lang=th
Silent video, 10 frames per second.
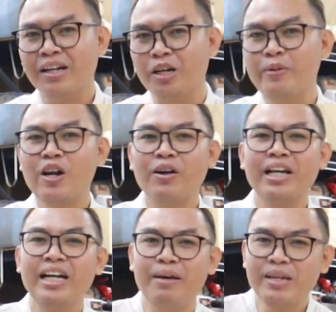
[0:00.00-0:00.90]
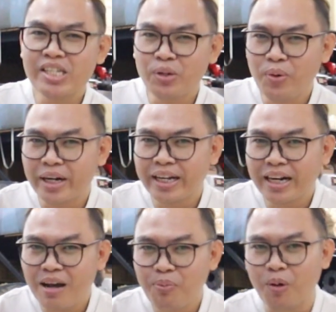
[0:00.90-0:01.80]
หรือพี่น้องท่านไหนไม่สะดวกนะ
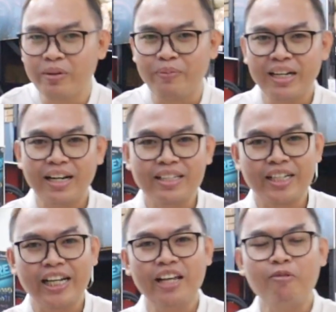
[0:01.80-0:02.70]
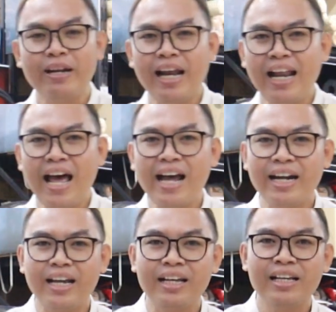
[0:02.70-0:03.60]
ครับผมเดี๋ยวพี่เดนัยจะทิ้งลิงก์ไว้ด้านล่าง
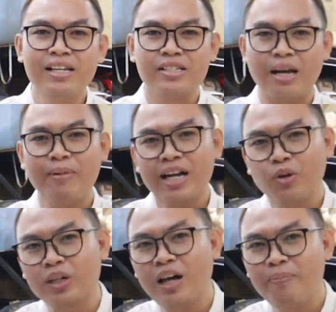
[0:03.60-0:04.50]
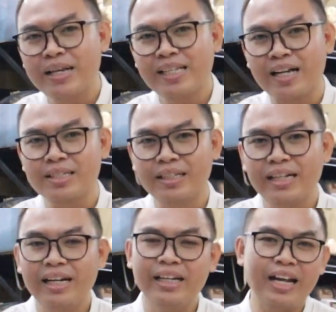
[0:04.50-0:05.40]
นะฮะสามารถกดเข้าไปสั่งซื้อ
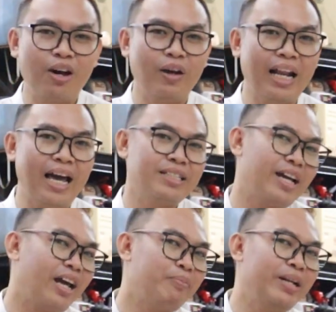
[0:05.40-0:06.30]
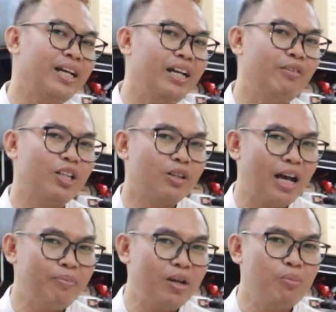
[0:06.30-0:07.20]
ได้เลยทางออนไลน์แจ้งแอดมินได้เลยว่าต้อง
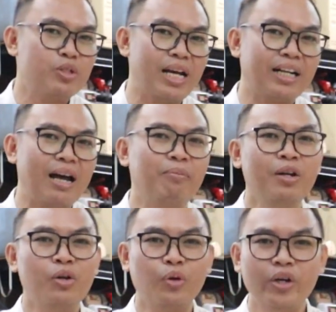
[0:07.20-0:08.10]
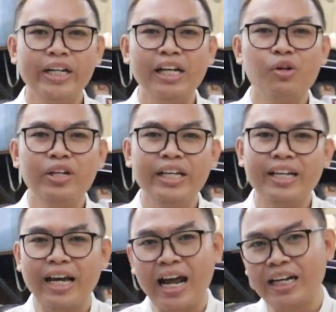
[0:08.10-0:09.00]
การพัดลมอุตสาหกรรมรุ่นนี้
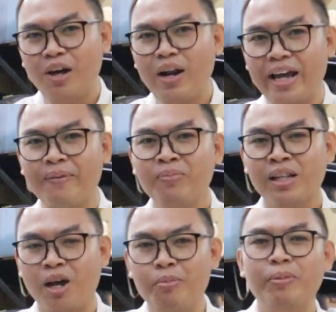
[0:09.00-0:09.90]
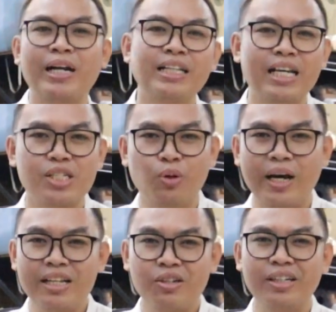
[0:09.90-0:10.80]
ขนาดเท่าไหร่เรามีบริการจัดส่ง
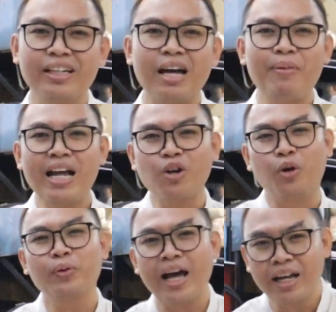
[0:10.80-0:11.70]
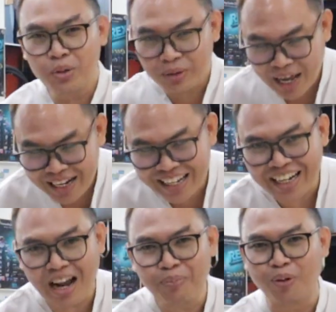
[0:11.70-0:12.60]
ให้จนถึงหน้าบ้านของลูกค้าทุกท่านเลย
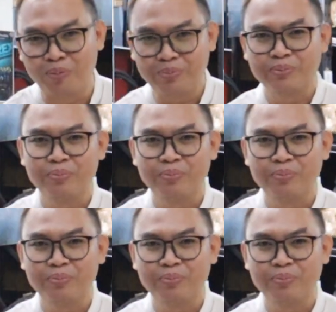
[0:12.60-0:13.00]
ครับผม